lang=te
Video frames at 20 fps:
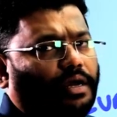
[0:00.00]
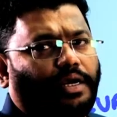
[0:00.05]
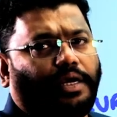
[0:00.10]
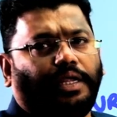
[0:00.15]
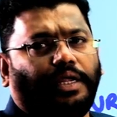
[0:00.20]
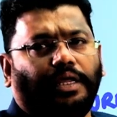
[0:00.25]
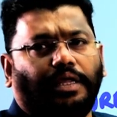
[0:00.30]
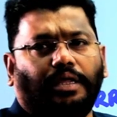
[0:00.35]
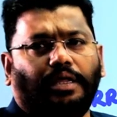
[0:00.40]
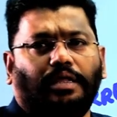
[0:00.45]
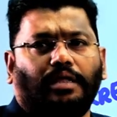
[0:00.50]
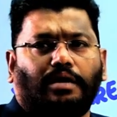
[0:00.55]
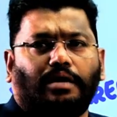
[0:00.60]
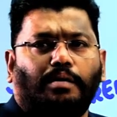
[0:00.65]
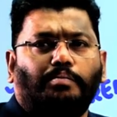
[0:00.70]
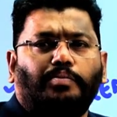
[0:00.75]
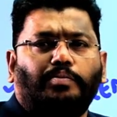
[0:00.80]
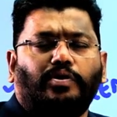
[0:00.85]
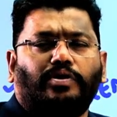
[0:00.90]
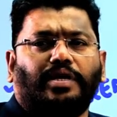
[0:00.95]
అంటే
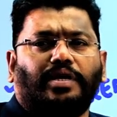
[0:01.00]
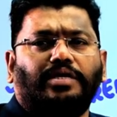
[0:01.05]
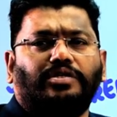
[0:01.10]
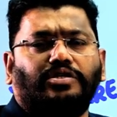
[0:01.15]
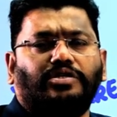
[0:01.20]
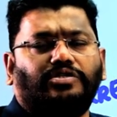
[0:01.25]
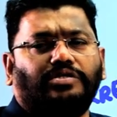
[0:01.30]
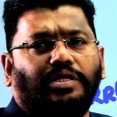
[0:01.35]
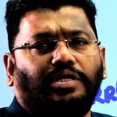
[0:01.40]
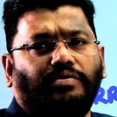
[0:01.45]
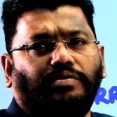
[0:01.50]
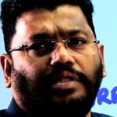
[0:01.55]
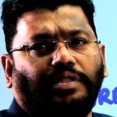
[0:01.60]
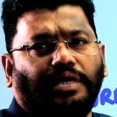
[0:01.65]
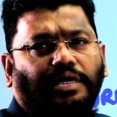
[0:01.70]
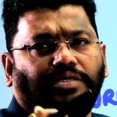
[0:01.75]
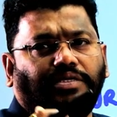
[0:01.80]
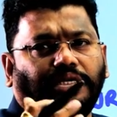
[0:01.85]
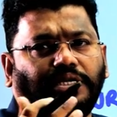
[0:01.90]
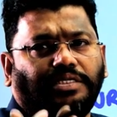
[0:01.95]
కంప్యూటరైజేషన్ ఏ
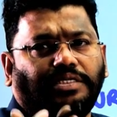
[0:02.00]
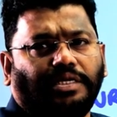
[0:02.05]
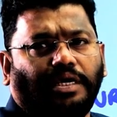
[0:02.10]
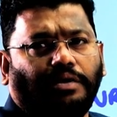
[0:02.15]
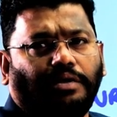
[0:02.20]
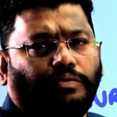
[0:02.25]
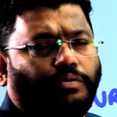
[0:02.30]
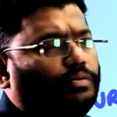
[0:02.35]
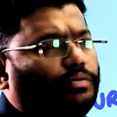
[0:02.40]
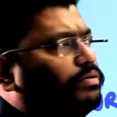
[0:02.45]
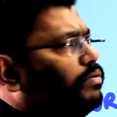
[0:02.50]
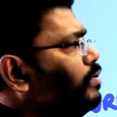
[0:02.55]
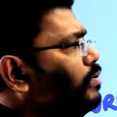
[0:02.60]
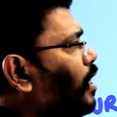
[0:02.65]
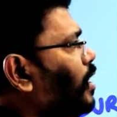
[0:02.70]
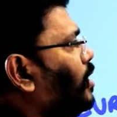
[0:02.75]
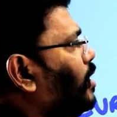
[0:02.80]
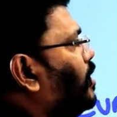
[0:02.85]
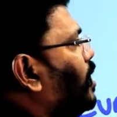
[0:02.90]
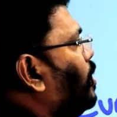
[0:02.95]
విధంగా చేశారు
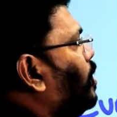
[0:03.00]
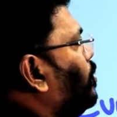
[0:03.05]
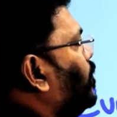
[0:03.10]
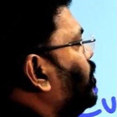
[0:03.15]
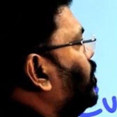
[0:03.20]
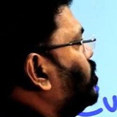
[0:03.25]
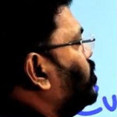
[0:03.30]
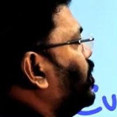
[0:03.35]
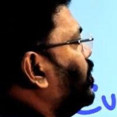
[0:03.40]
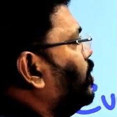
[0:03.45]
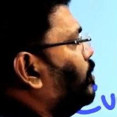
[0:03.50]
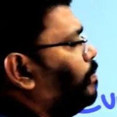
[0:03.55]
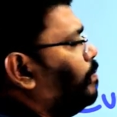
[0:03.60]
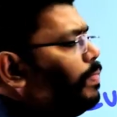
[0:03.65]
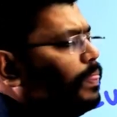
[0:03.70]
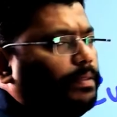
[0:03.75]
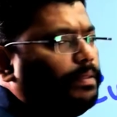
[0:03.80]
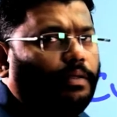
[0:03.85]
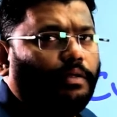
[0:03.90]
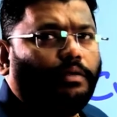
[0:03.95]
అనే దాని మీద ఇచ్చాడు
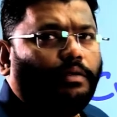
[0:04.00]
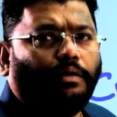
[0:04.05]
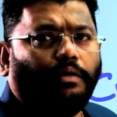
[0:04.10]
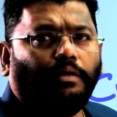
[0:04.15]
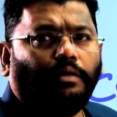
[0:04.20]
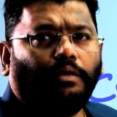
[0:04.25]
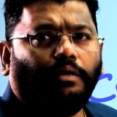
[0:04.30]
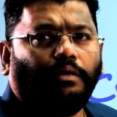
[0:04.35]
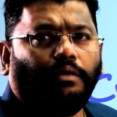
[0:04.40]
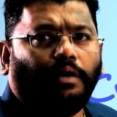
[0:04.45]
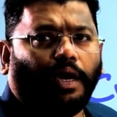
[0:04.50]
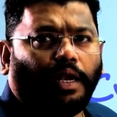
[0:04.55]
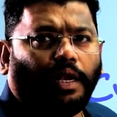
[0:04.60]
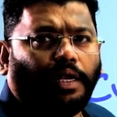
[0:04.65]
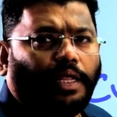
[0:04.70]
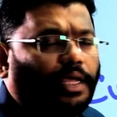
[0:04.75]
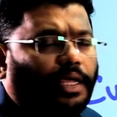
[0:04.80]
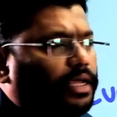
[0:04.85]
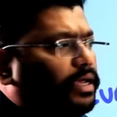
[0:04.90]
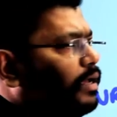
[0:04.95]

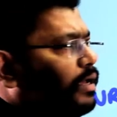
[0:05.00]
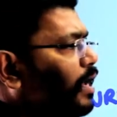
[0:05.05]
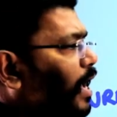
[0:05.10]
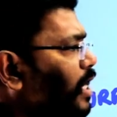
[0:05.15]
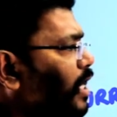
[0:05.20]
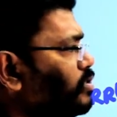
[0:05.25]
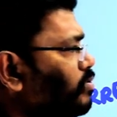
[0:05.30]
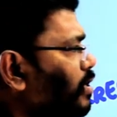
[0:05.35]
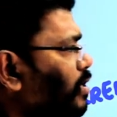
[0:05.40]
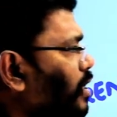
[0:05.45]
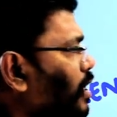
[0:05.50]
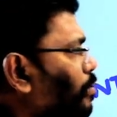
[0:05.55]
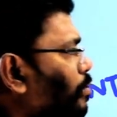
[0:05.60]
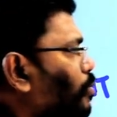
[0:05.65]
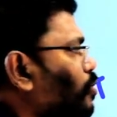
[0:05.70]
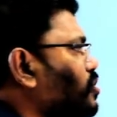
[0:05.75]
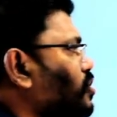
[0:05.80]
అలానే యాక్చువల్గా భూ